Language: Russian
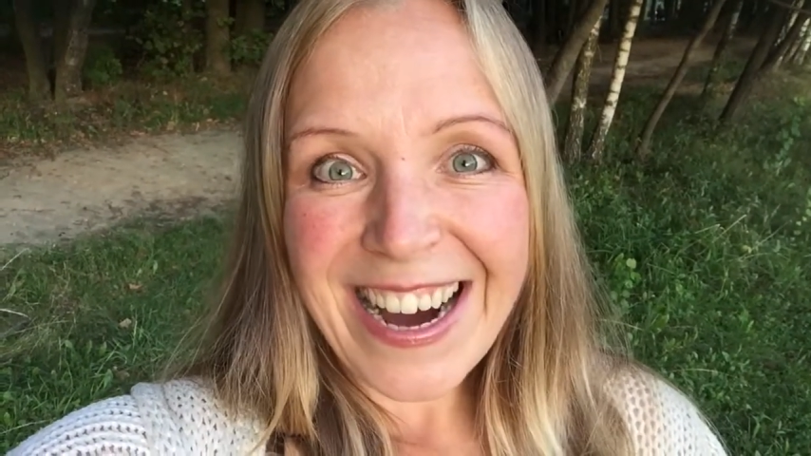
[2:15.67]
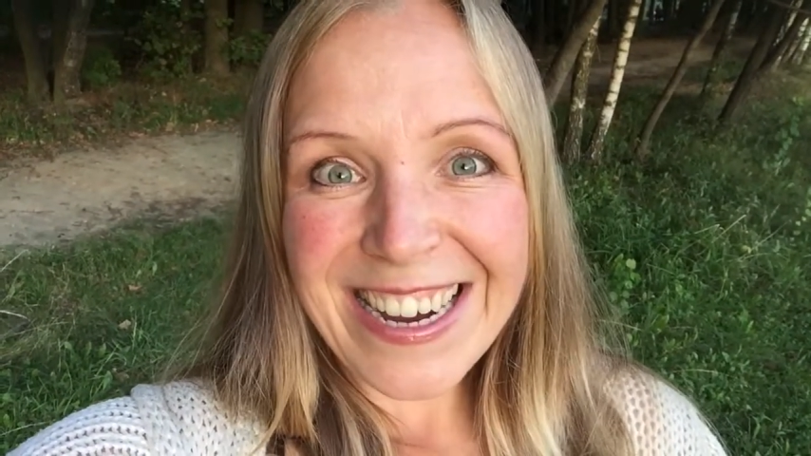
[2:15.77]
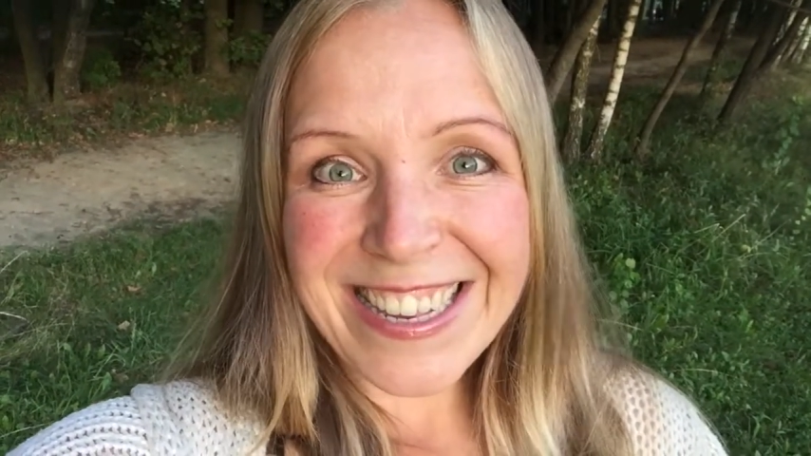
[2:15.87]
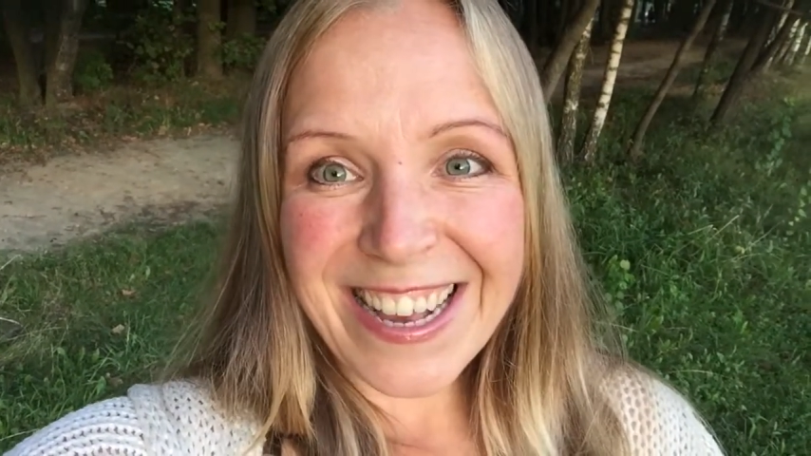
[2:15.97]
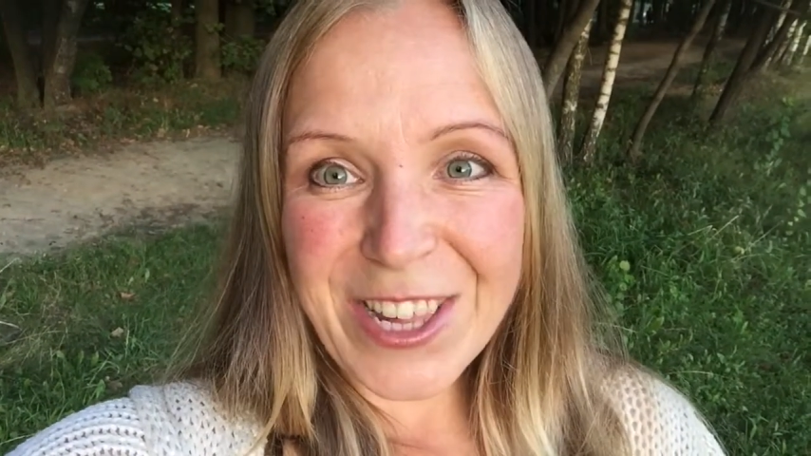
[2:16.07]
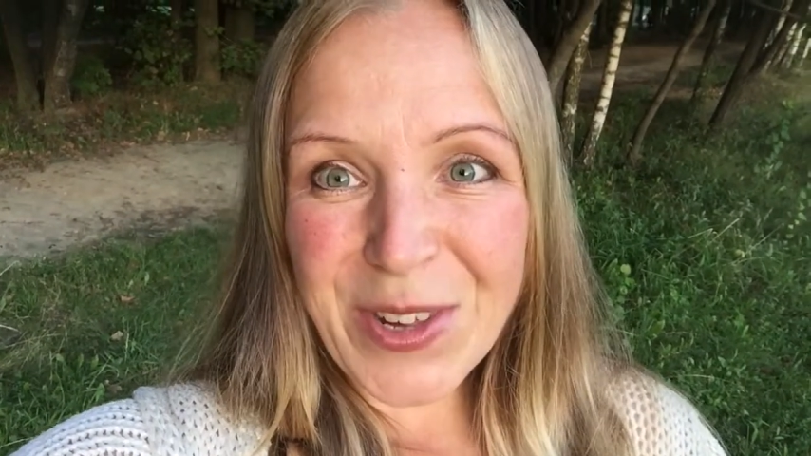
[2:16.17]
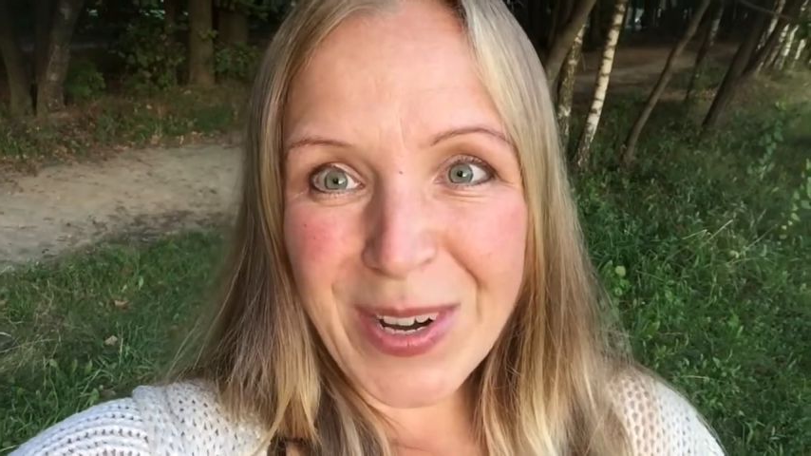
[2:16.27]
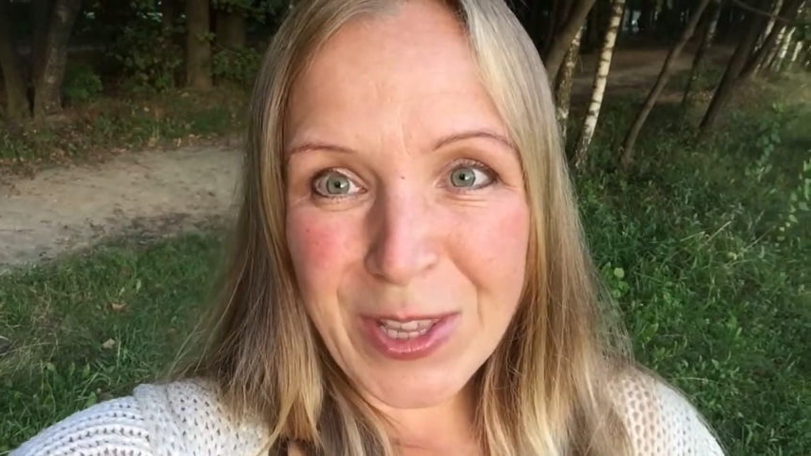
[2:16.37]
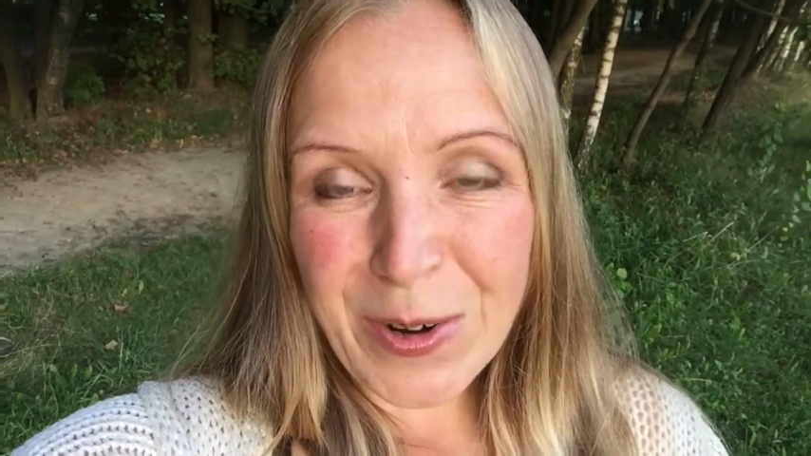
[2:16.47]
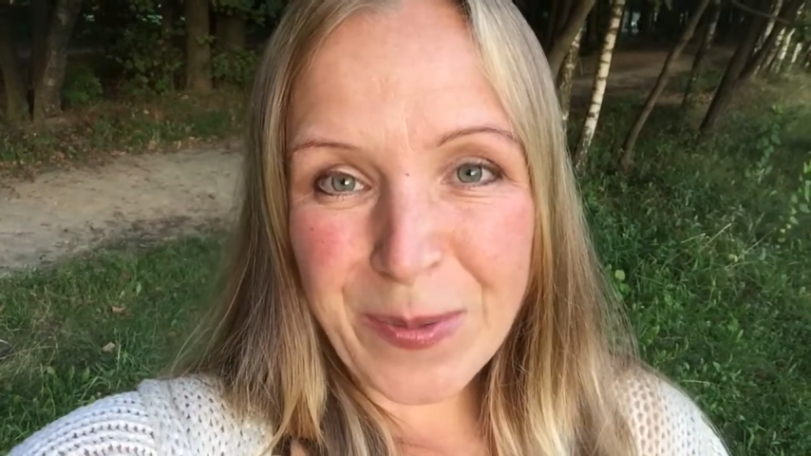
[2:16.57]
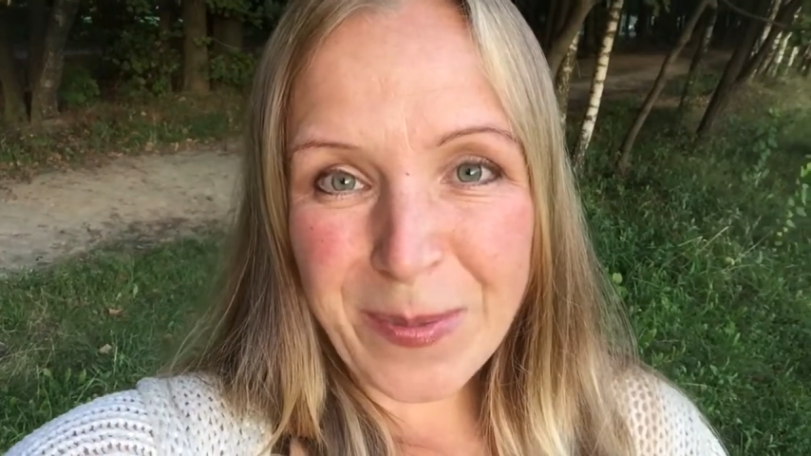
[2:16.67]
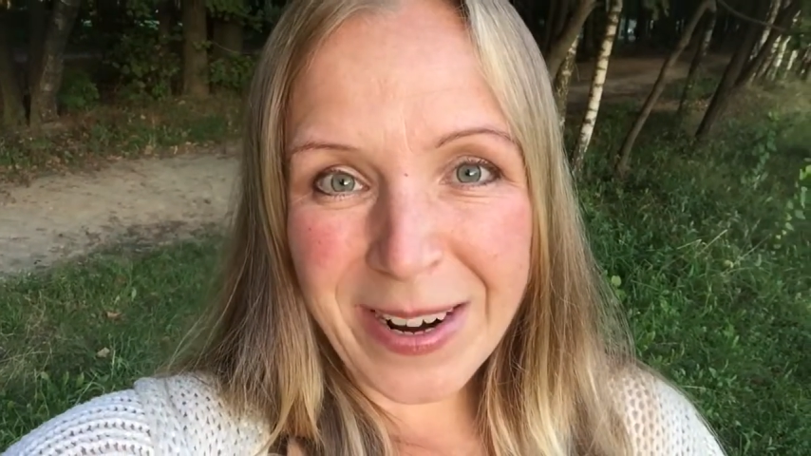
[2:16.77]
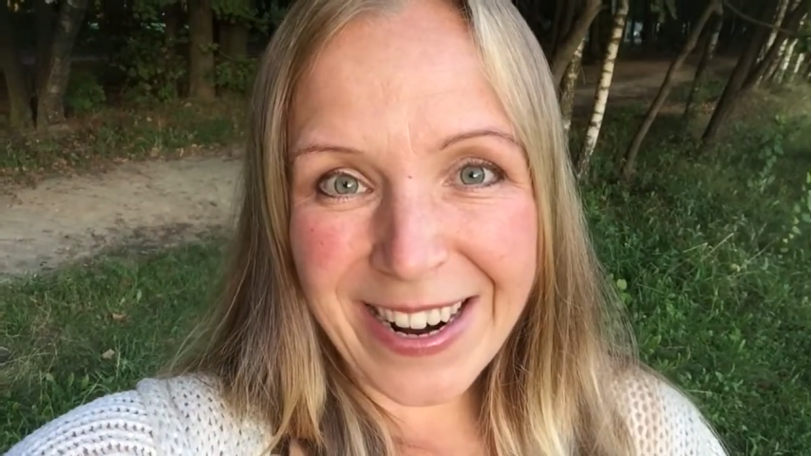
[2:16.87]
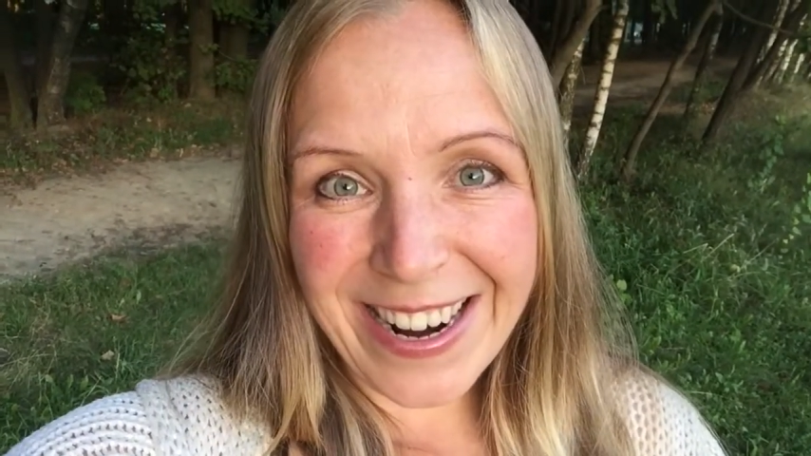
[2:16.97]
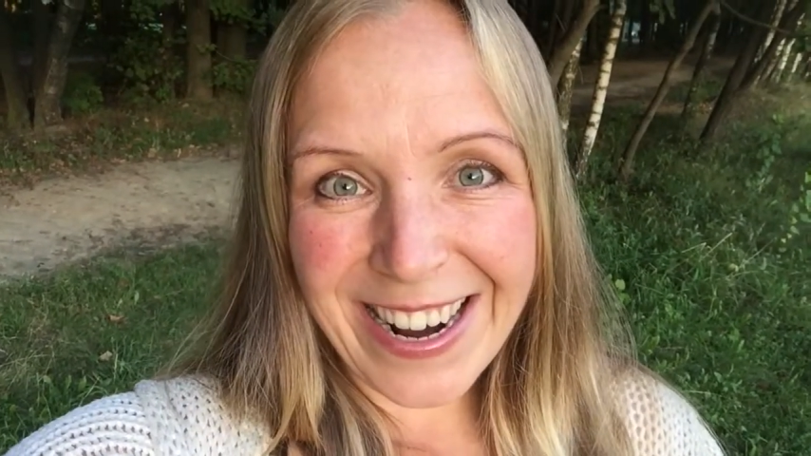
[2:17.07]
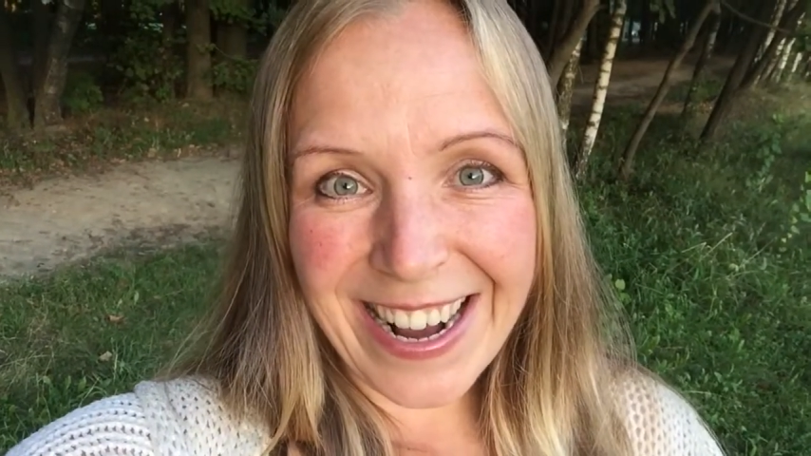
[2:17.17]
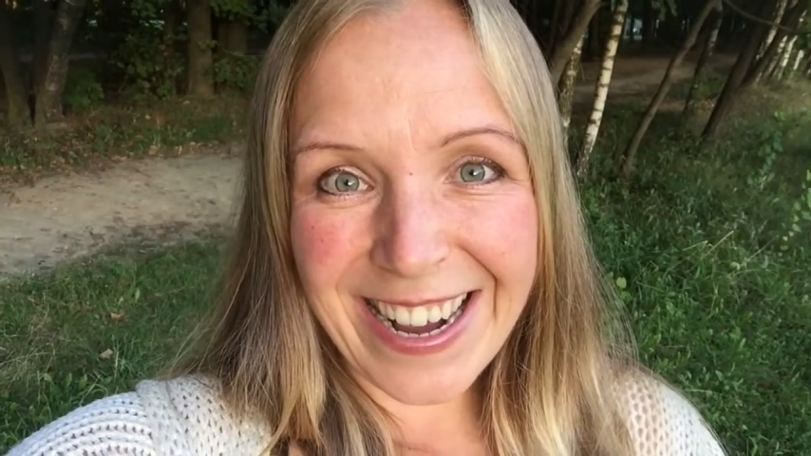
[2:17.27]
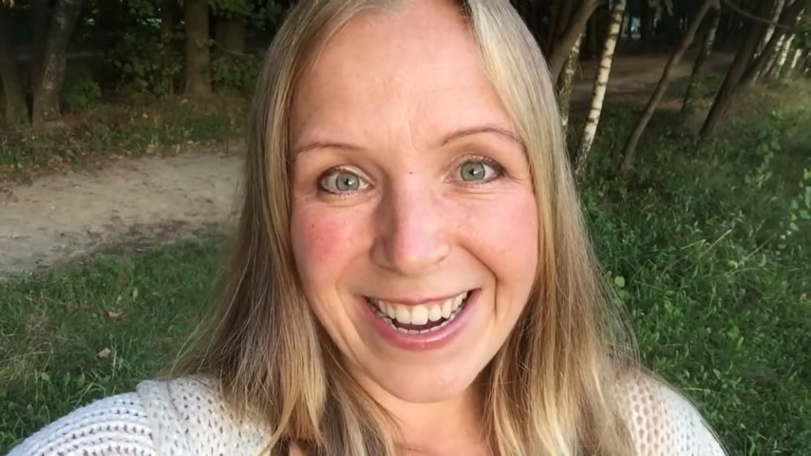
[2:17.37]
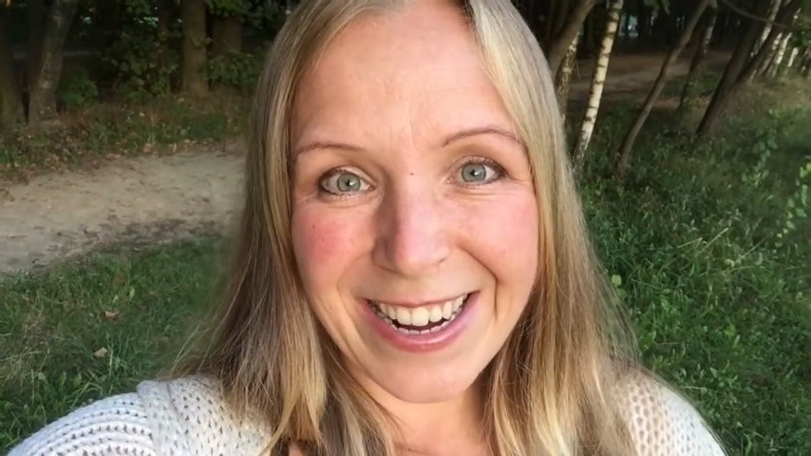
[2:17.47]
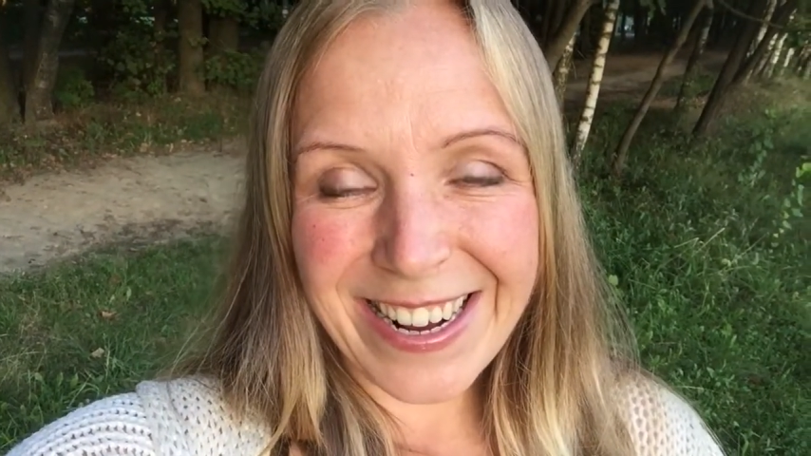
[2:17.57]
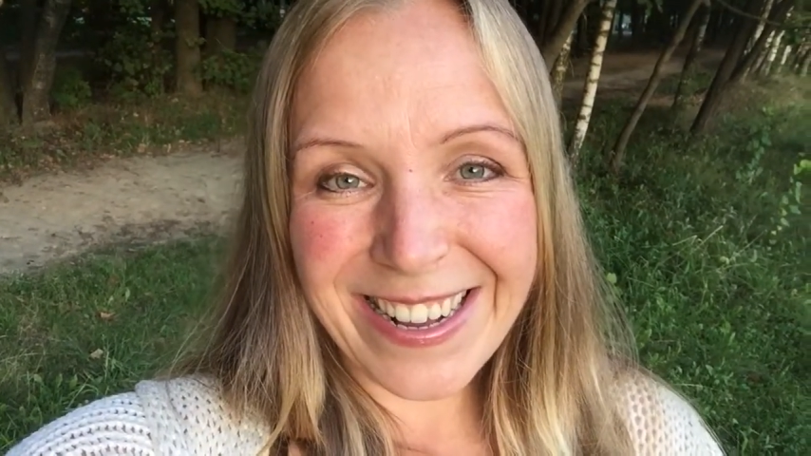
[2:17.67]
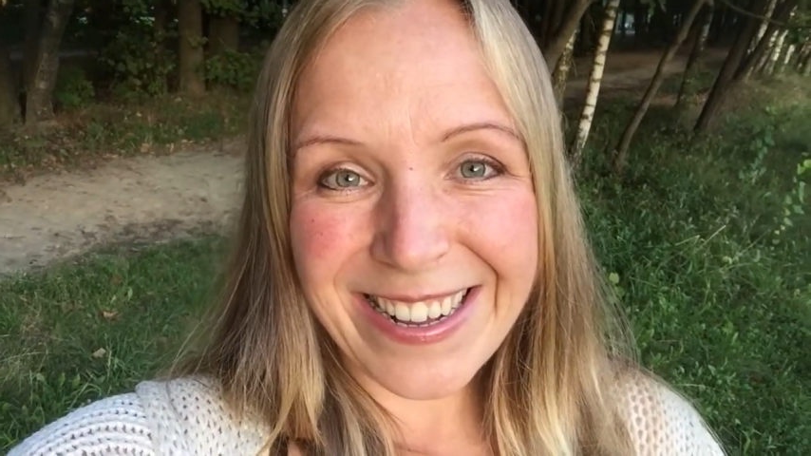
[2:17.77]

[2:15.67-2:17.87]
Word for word: расскажу о том, а,